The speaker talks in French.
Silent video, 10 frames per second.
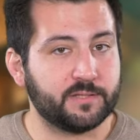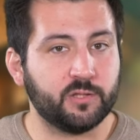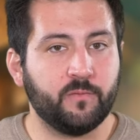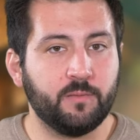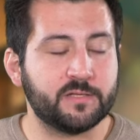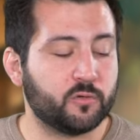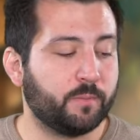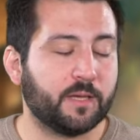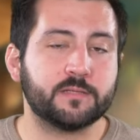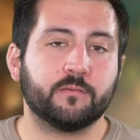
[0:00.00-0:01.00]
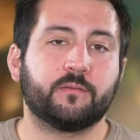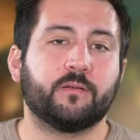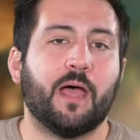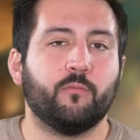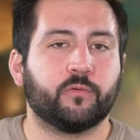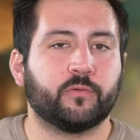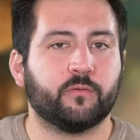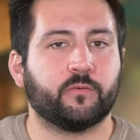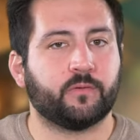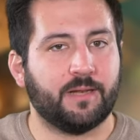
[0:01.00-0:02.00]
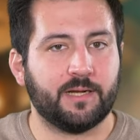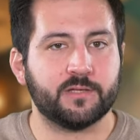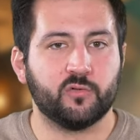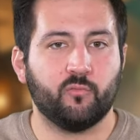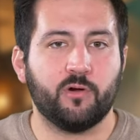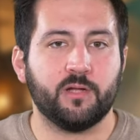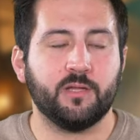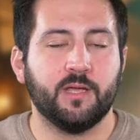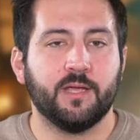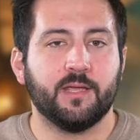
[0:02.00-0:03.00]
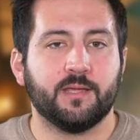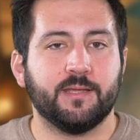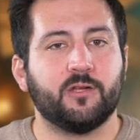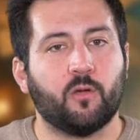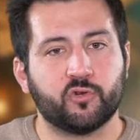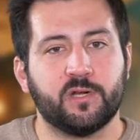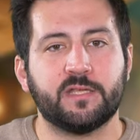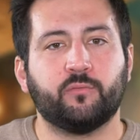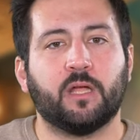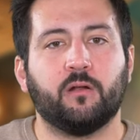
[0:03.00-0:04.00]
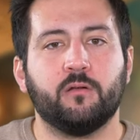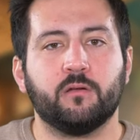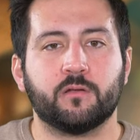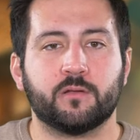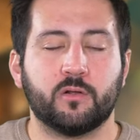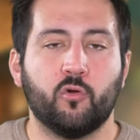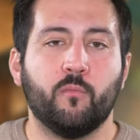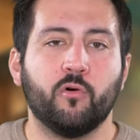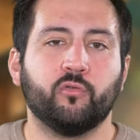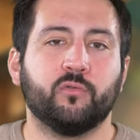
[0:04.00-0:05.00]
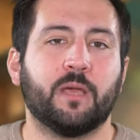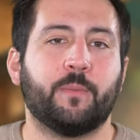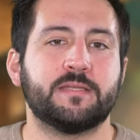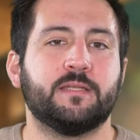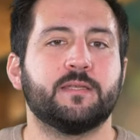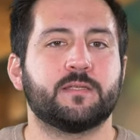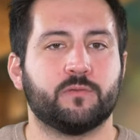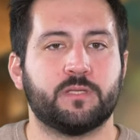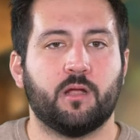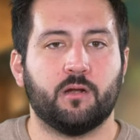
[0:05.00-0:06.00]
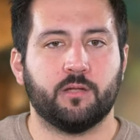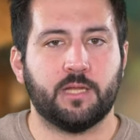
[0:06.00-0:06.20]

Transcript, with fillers: La seule faiblesse que présente, à mon sens, la classe de moine est, comme je le disais tout à l'heure, le manque de capacité sociale.